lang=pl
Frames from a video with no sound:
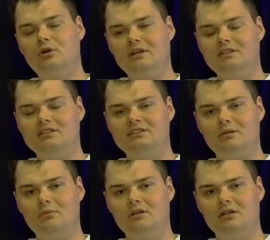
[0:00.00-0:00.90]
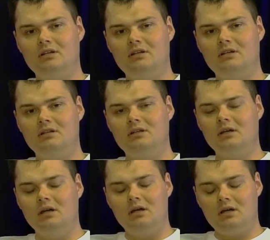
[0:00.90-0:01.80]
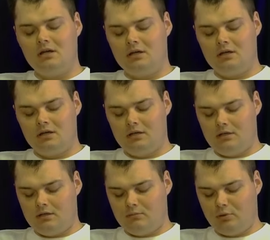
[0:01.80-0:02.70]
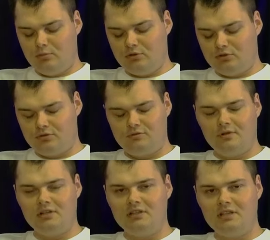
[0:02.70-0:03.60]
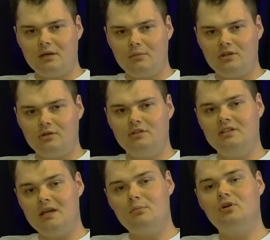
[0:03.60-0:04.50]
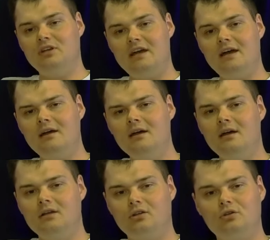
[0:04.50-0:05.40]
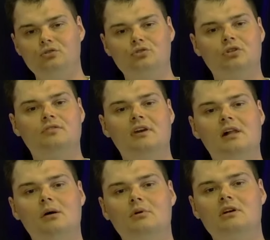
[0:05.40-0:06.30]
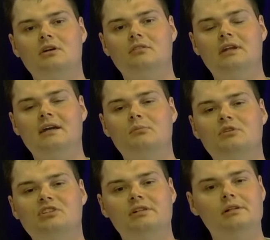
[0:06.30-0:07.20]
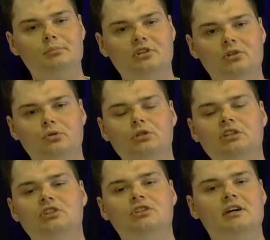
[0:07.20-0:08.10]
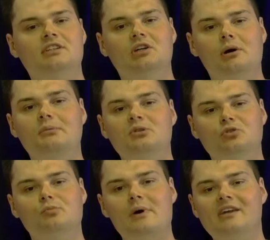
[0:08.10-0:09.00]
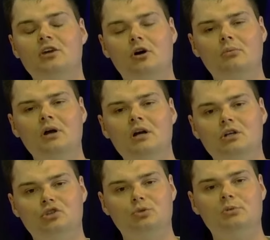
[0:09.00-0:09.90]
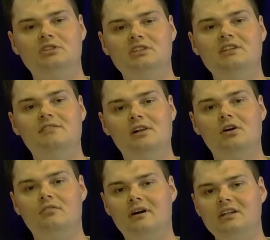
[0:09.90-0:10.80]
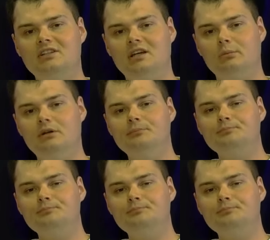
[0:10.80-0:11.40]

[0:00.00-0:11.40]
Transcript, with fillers: ja nie jestem e, po prostu zwolennikiem metody nie, bo nie, to już otwieramy, dajemy skrypty runiczne, działamy już magią, żeby zniwelować jakby,